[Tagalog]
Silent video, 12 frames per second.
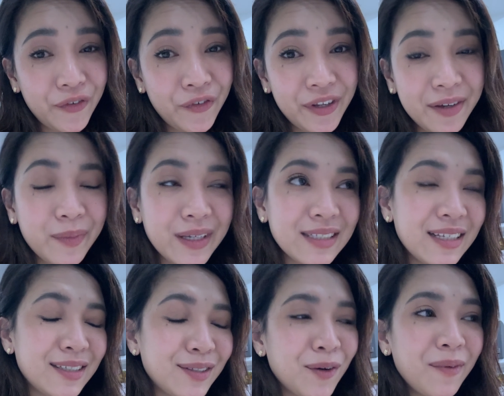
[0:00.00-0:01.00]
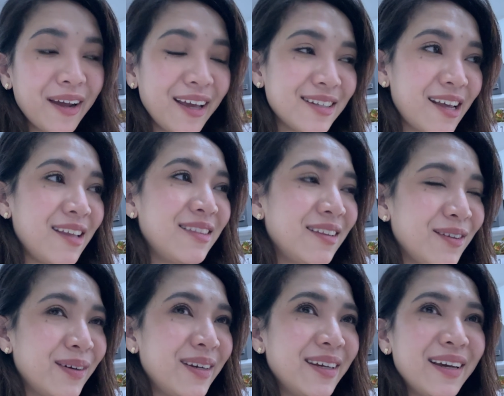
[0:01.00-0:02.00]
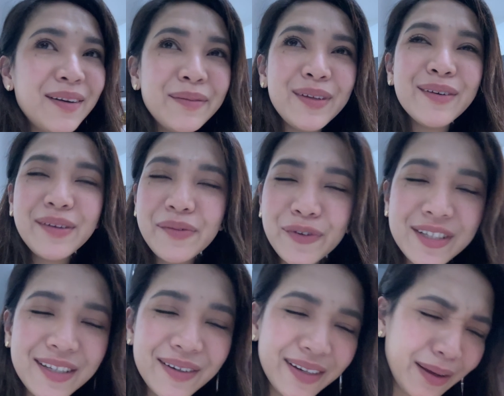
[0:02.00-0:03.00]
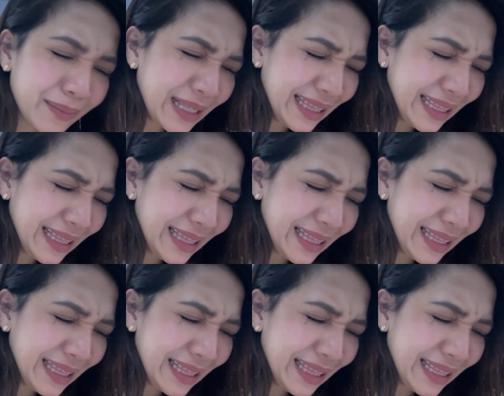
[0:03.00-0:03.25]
for the business. Sobrang excited ko na eh. Alam mo yun, na-foresee ko na,